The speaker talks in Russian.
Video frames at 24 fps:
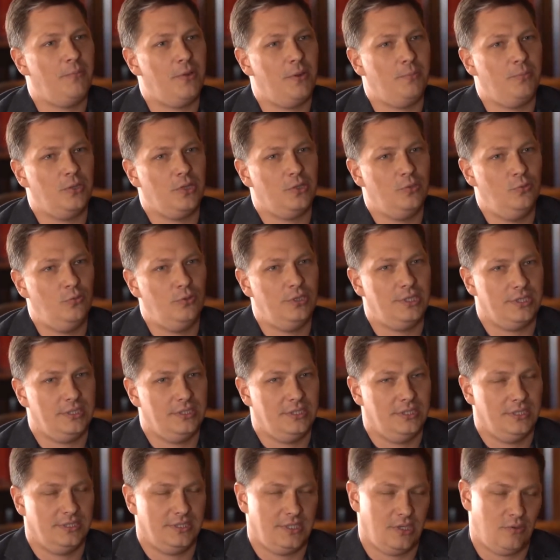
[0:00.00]
пропихнуть
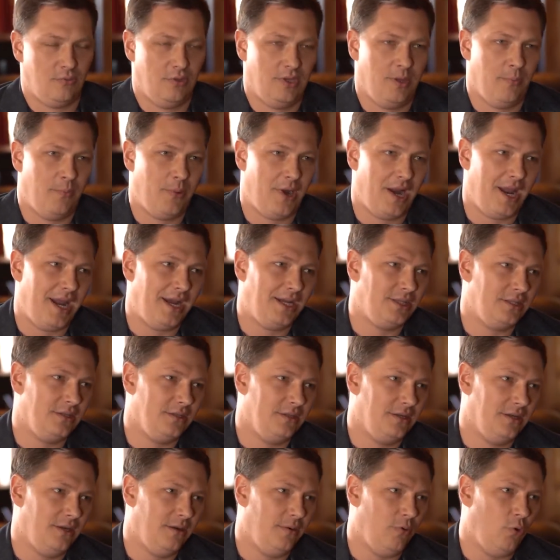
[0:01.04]
э, законопроект
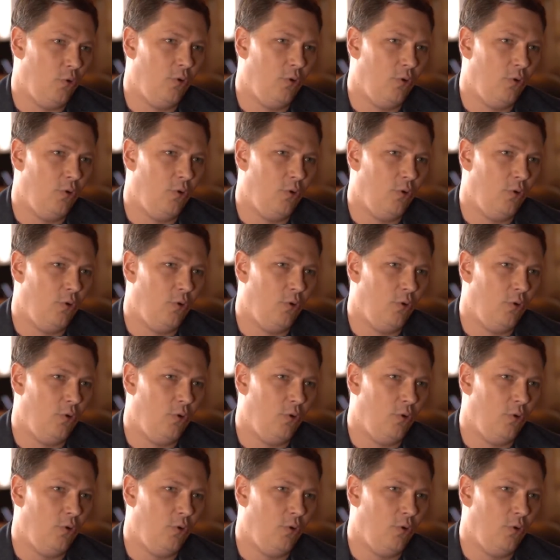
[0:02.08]
э,